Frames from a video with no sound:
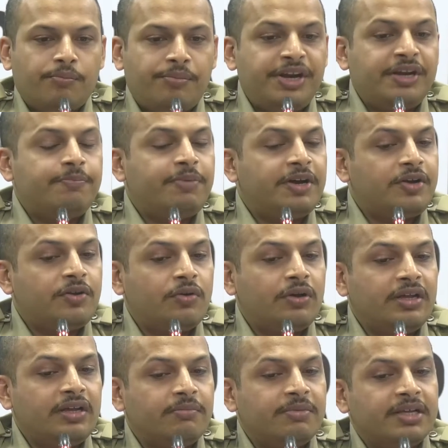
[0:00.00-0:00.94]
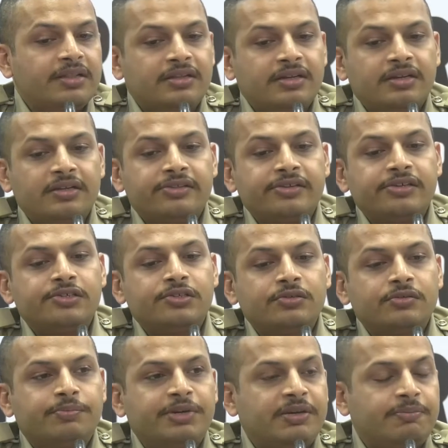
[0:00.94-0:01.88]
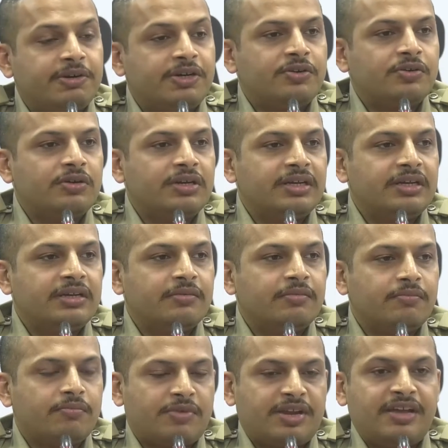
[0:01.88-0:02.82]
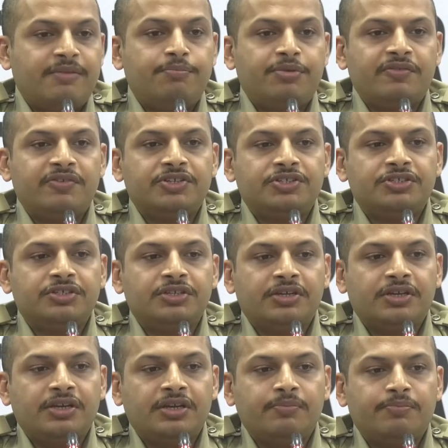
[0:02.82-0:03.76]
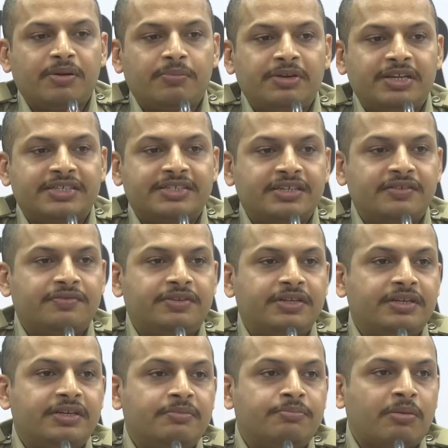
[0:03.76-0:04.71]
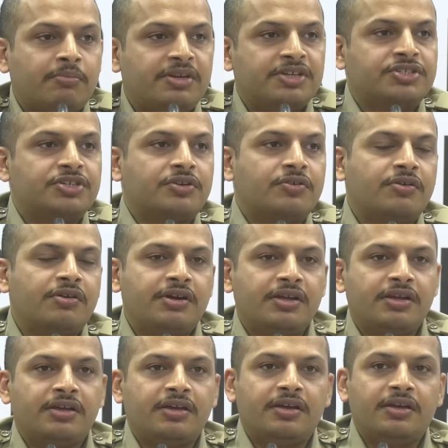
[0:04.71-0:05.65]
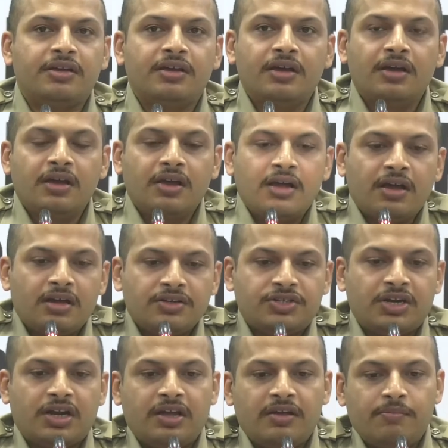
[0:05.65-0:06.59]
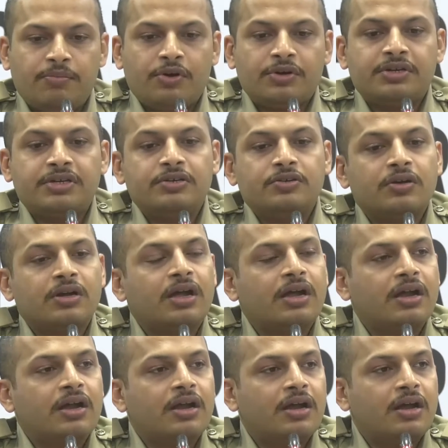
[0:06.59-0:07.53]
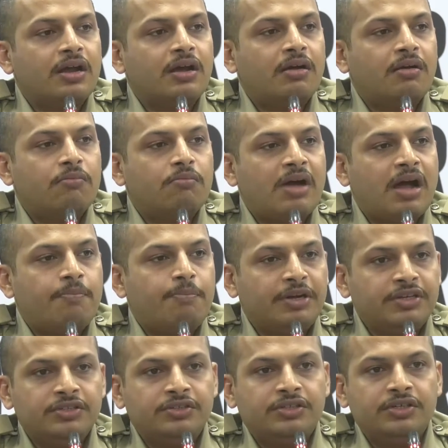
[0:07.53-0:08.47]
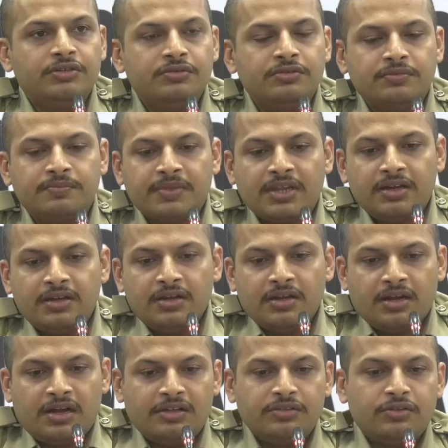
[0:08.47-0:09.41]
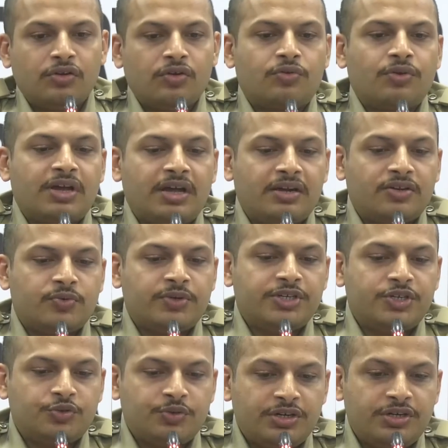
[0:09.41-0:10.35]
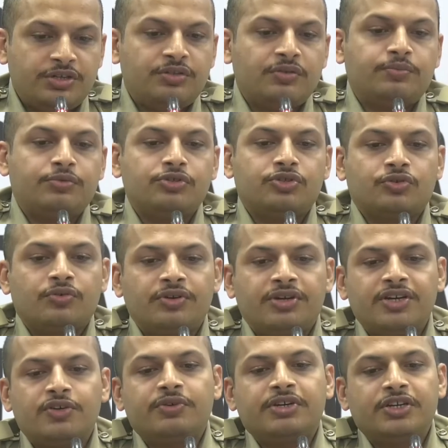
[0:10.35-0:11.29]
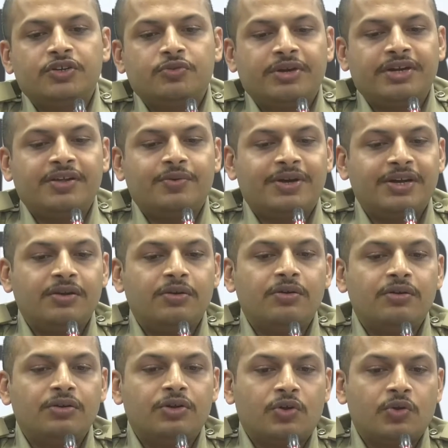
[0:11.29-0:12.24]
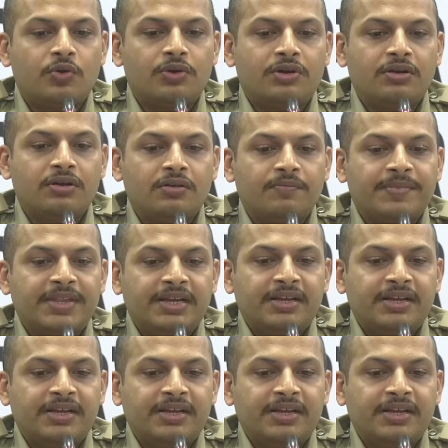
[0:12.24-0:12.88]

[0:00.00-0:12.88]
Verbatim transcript: బీట్ పెట్రోలింగ్ మీ అందరికీ తెలుసు బీట్ పెట్రోలింగ్ క్రైమ్ ప్రివెన్షన్కి పబ్లిక్ సేఫ్టీకి పబ్లిక్ సెక్యూరిటీకి చాలా ఇంపార్టెంట్ ఒక మా పని తీరు అందులో కూడా ట్వంటీ ట్వంటీతో పోల్చుకుంటే ట్వంటీ ట్వంటీ వన్లో టోటల్